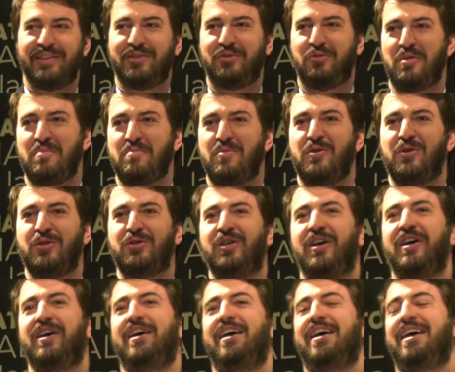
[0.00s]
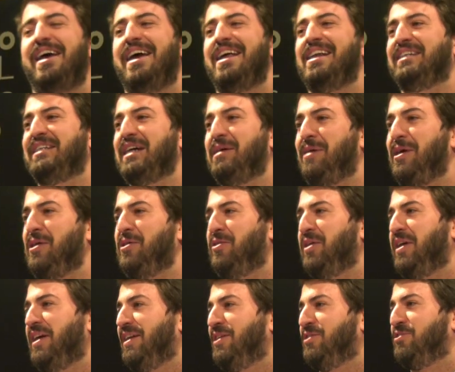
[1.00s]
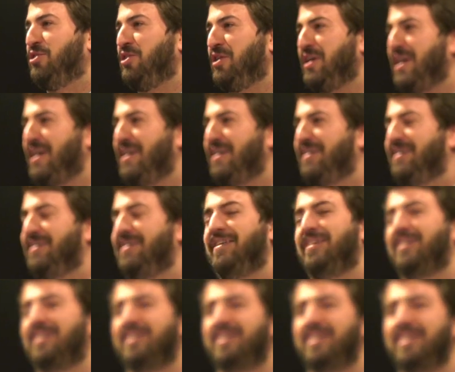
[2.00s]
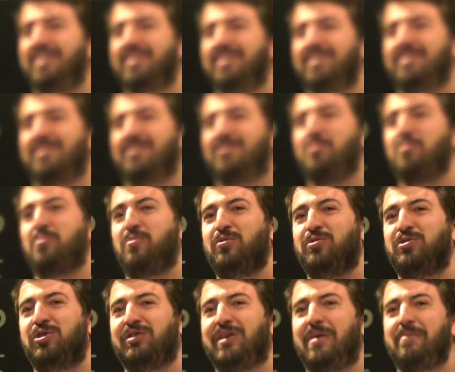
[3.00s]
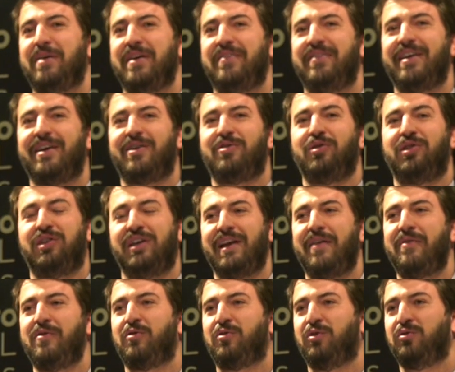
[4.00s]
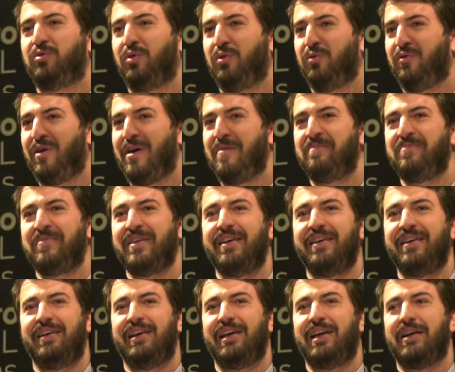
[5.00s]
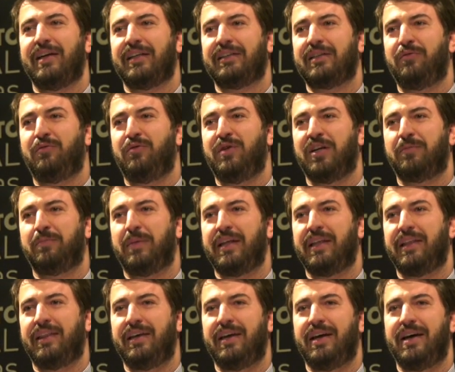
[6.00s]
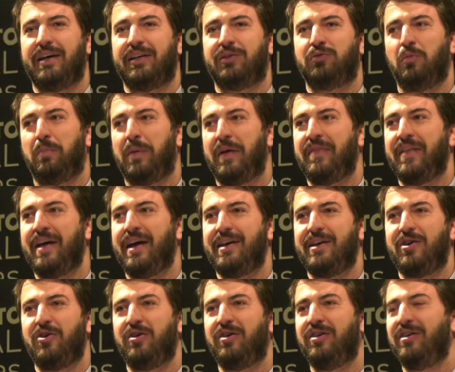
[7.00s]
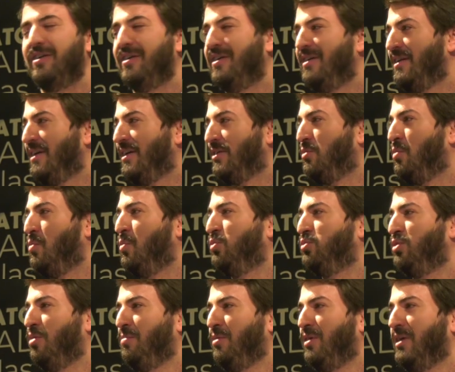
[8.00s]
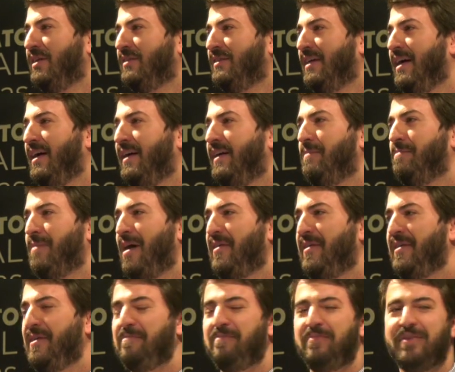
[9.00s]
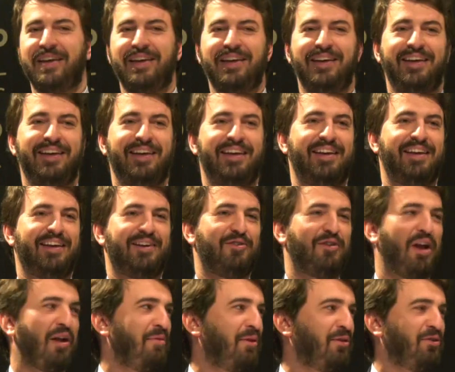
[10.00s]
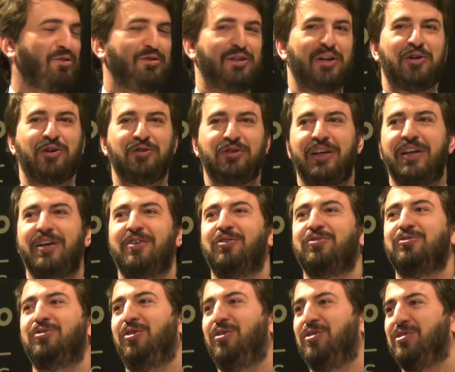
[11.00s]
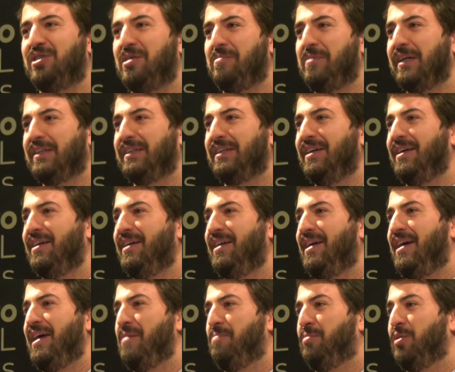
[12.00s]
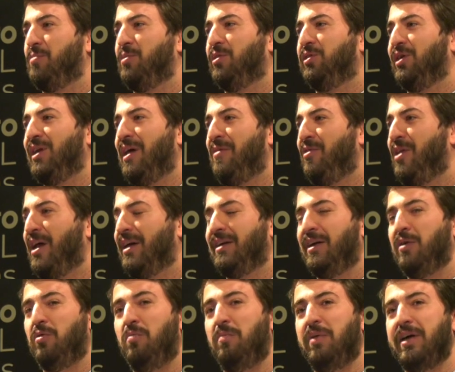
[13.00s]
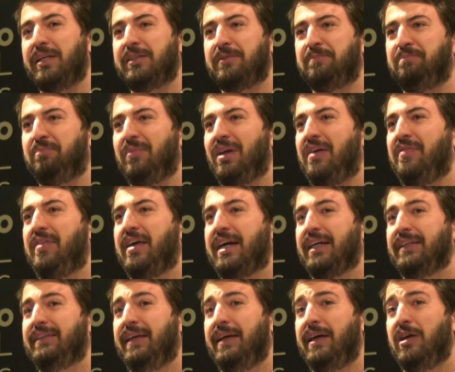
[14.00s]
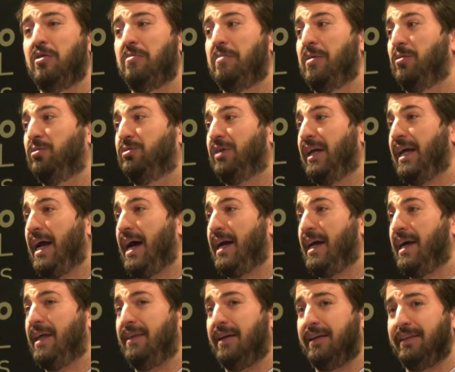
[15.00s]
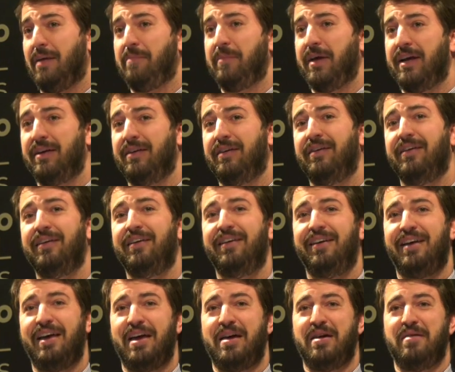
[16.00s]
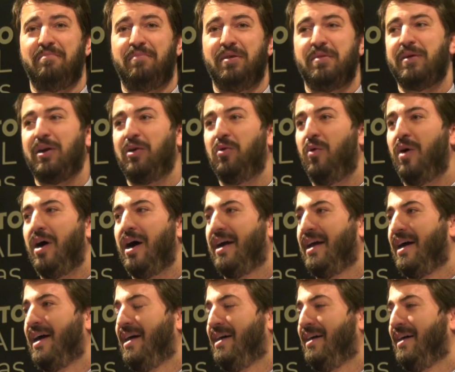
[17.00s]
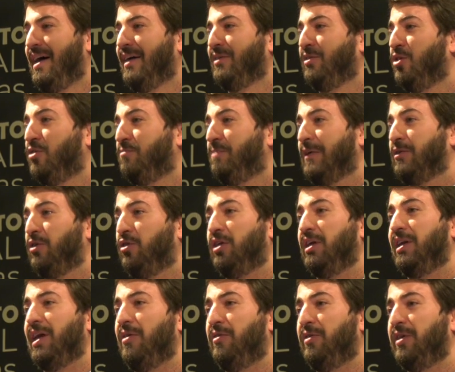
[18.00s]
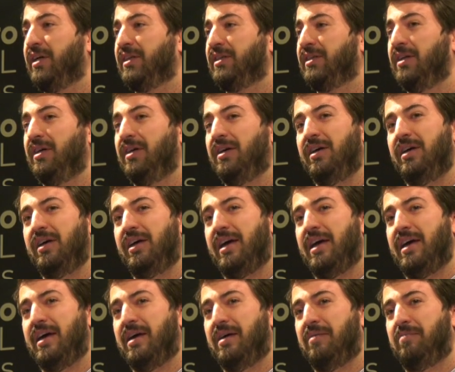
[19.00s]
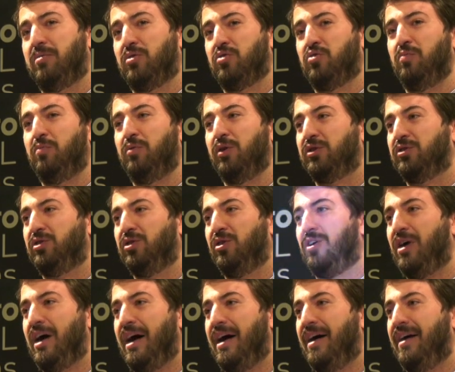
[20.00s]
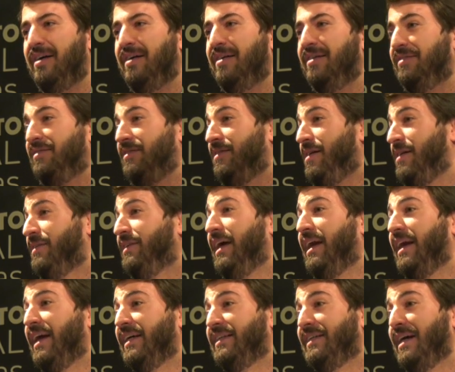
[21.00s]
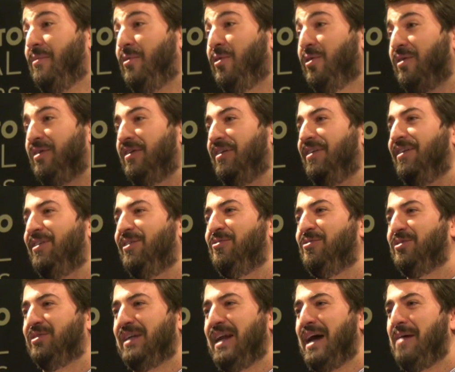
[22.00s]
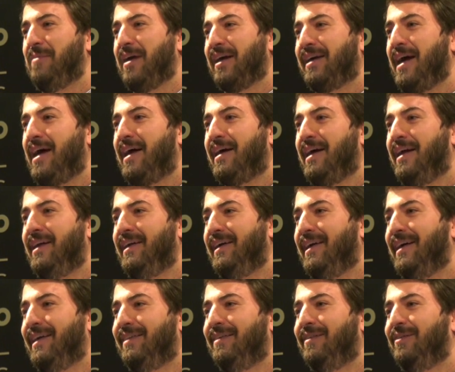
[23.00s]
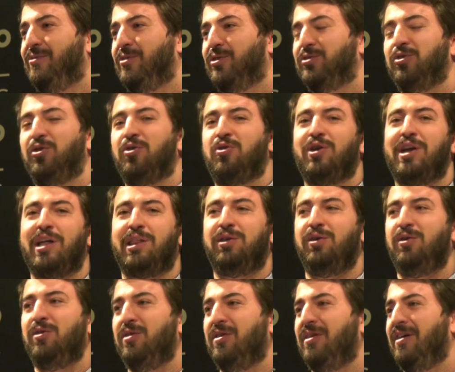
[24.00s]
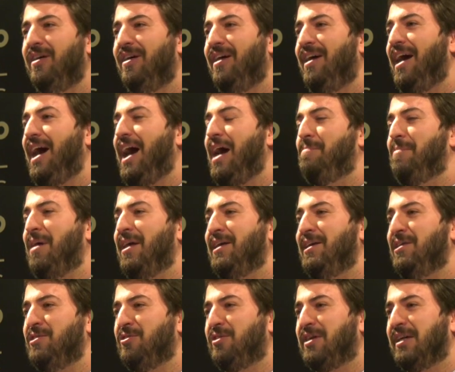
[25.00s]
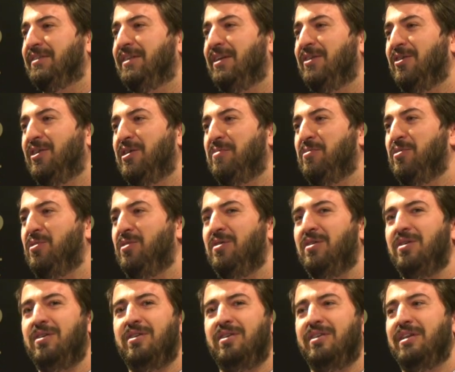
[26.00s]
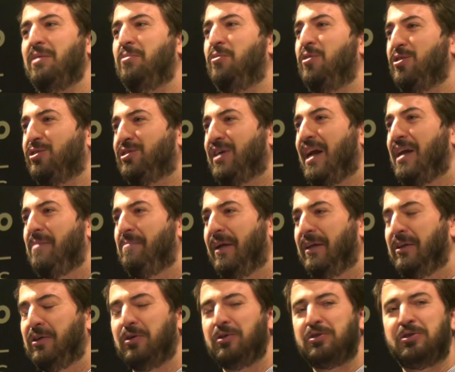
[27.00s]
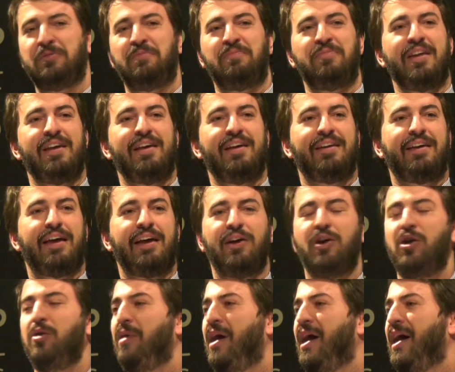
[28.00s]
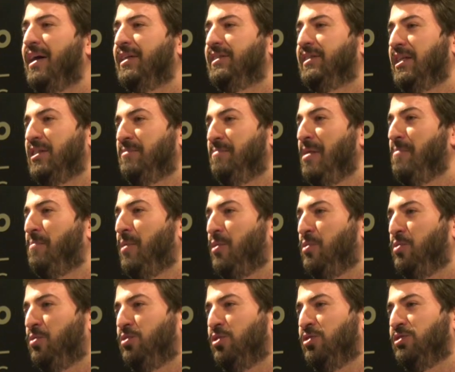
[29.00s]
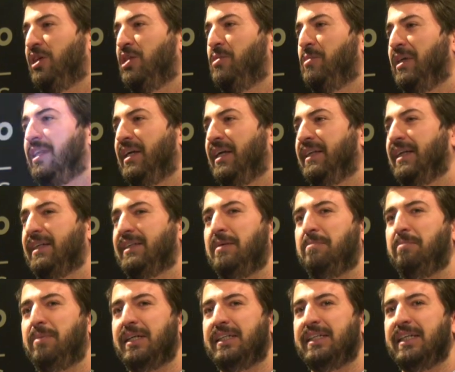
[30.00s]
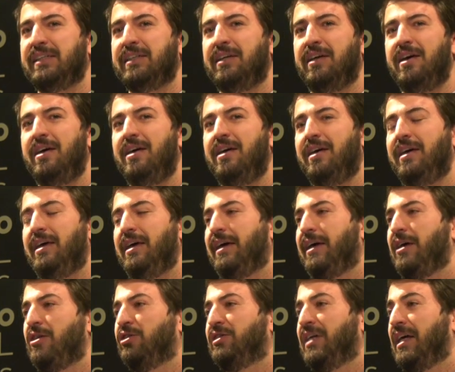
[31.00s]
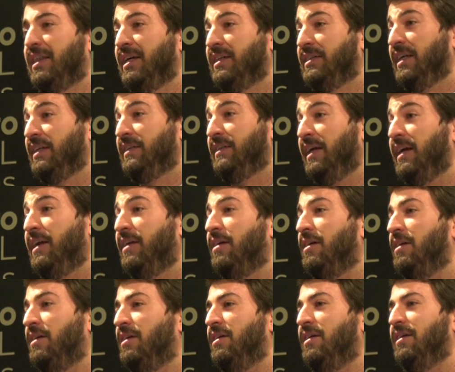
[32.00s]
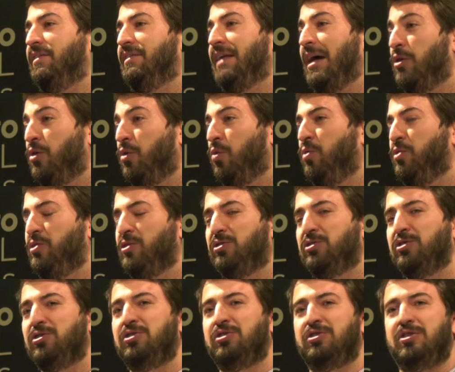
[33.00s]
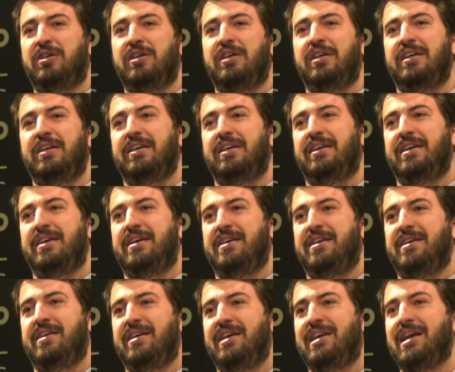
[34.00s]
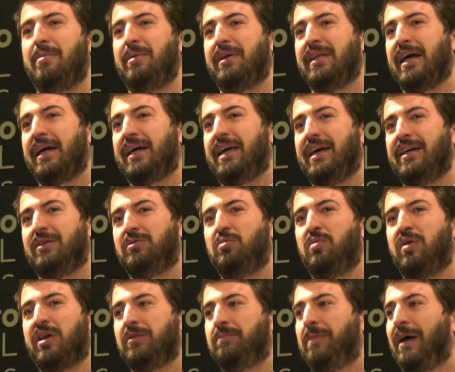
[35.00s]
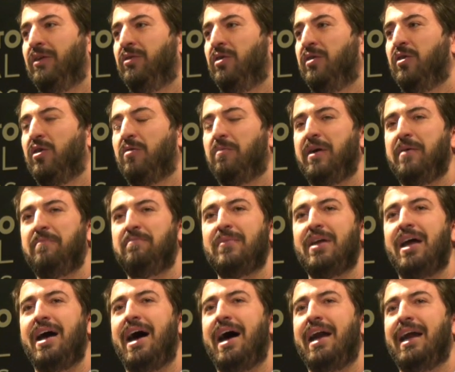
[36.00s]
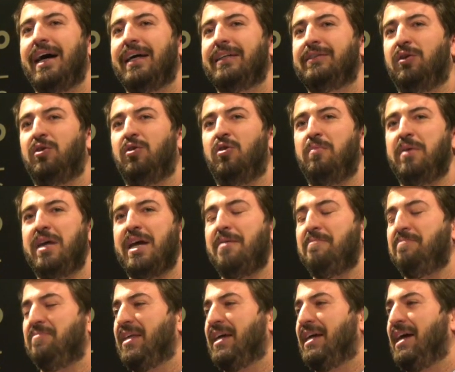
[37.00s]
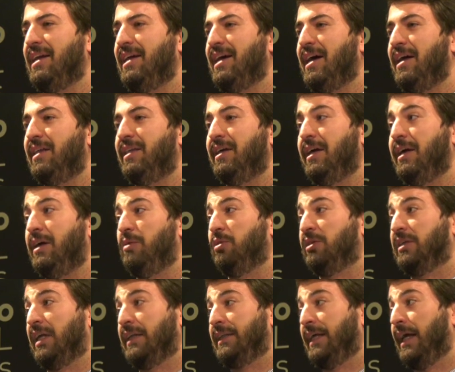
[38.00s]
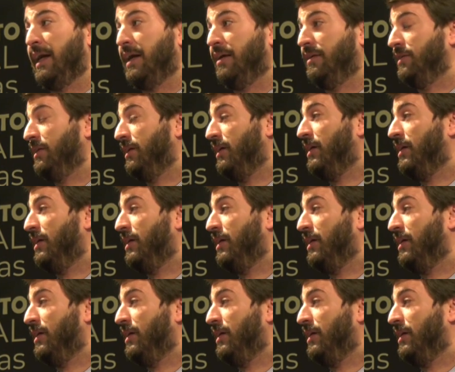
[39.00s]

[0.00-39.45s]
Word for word: Estuvimos el sábado en Soria, en el concurso también de Cocinando con Trufa, y la verdad es que fue una experiencia estupenda y hoy es un gusto poder estar en Madrid eh, con Alberto Chicote y con todos los demás eh, promocionando las legumbres de Castilla y León. Me gustaría agradecer también, en primer lugar, a todos los patrocinadores, eh, por supuesto a a Tierra de Sabor, nuestra marca de calidad, nuestro corazón amarillo que es sinónimo de buenos alimentos, que engloba 6.000 productos de 900 empresas y que nos hace sentir tan orgullosos y, y la verdad que es un respaldo enorme a la gastronomía de calidad de nuestra tierra.